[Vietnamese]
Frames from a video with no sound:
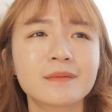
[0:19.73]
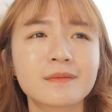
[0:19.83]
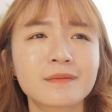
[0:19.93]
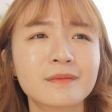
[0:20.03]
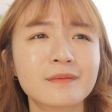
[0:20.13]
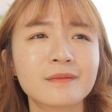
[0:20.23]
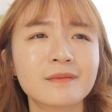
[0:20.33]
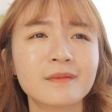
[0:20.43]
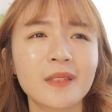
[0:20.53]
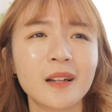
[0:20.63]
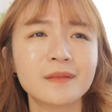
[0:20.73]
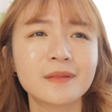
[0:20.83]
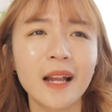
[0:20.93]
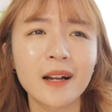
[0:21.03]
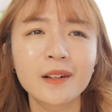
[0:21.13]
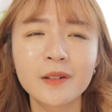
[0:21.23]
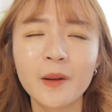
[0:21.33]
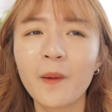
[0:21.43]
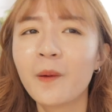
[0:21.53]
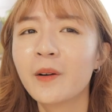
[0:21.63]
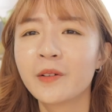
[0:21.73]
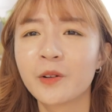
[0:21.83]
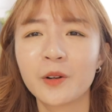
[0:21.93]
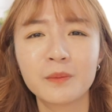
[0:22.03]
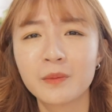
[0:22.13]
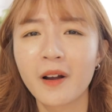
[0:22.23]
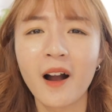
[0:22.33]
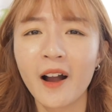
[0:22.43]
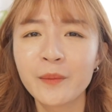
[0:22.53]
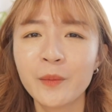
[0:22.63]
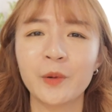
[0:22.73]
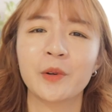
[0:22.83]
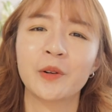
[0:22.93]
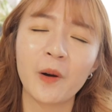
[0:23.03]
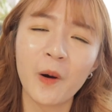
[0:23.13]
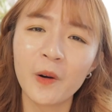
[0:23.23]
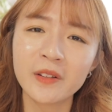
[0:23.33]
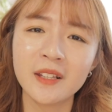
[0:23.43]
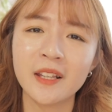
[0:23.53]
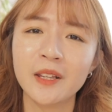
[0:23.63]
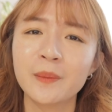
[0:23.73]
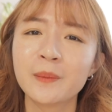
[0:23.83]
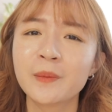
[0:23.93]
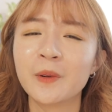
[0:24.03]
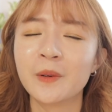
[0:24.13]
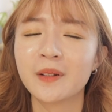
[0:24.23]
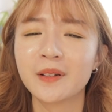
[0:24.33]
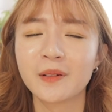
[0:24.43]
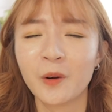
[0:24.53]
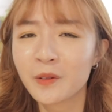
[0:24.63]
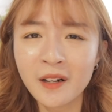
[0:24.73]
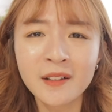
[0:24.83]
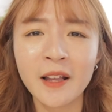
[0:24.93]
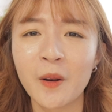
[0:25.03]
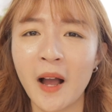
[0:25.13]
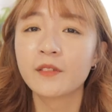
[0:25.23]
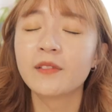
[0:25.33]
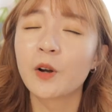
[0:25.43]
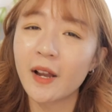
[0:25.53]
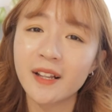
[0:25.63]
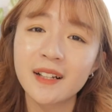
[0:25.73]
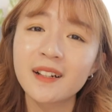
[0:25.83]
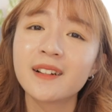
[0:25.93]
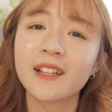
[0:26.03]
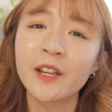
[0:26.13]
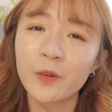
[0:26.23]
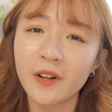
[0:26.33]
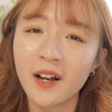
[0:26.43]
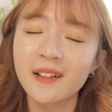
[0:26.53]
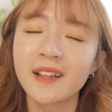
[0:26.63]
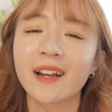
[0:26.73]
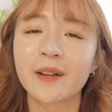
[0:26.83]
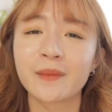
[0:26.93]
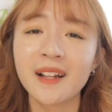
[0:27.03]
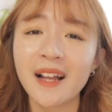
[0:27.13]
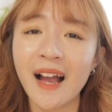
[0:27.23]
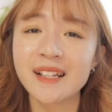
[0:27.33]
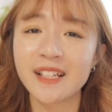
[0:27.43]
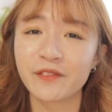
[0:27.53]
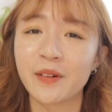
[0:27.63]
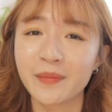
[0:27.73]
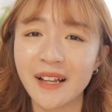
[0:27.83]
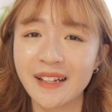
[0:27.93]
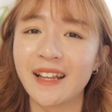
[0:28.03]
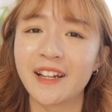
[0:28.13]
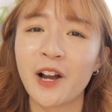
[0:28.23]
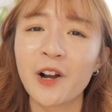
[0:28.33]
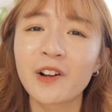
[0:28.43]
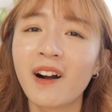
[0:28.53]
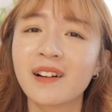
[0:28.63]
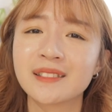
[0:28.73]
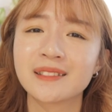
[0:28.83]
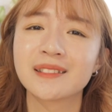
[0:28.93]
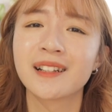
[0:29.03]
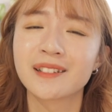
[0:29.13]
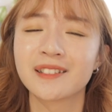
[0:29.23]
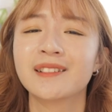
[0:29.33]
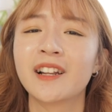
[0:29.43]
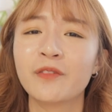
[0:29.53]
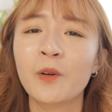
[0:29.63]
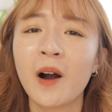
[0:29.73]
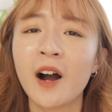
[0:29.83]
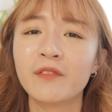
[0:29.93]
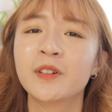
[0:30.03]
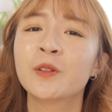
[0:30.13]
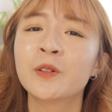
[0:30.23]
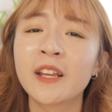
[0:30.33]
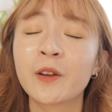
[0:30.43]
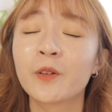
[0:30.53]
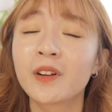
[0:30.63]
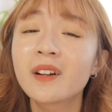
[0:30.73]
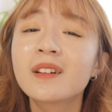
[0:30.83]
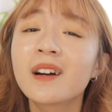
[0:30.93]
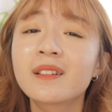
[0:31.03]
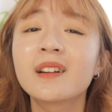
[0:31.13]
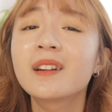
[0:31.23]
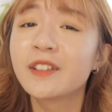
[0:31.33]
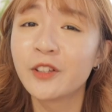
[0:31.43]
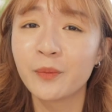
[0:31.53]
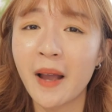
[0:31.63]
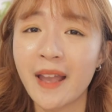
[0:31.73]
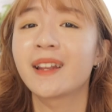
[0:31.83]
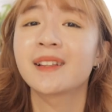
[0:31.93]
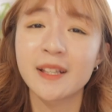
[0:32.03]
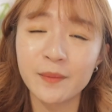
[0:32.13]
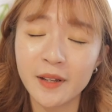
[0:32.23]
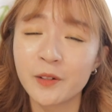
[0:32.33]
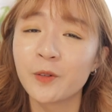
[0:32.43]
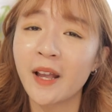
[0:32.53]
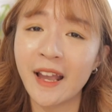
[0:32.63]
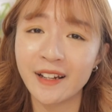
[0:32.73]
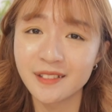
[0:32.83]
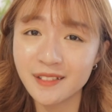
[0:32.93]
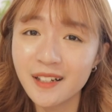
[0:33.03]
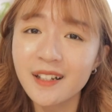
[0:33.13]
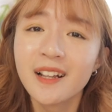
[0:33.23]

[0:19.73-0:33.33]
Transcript: Uhm, nắng nôi, rồi khói bụi, rồi ô nhiễm, rồi đủ thứ thể loại. Và ngoài cái tính cần thiết của nó thì Gà cảm thấy là hai sản phẩm này nè, nó còn thật sự là phù hợp với túi tiền của rất rất rất là nhiều bạn đang xem kênh của Gà nữa.